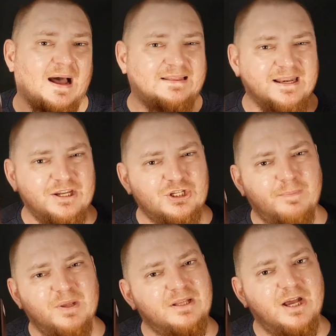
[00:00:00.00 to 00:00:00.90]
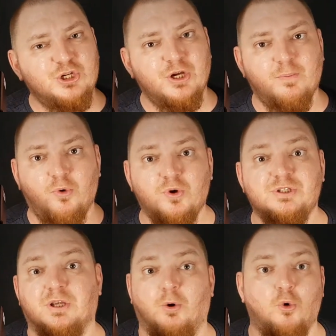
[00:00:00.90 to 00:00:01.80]
отличной передачей
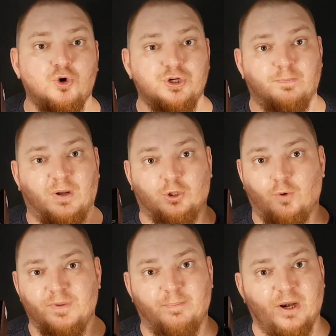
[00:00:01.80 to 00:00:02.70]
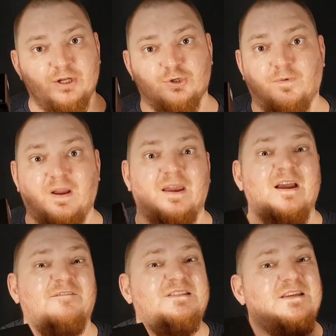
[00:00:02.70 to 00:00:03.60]
эмоций и очень подробной прорисовкой
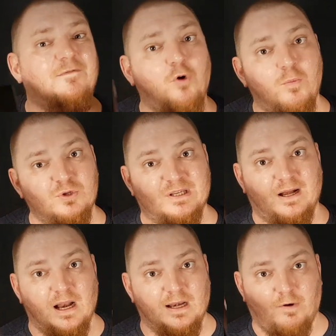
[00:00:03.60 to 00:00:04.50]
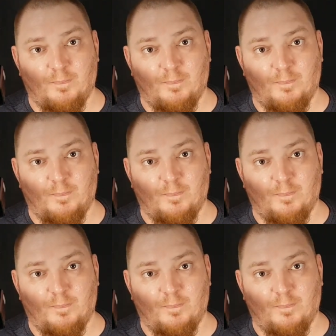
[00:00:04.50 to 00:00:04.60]
всего музыкального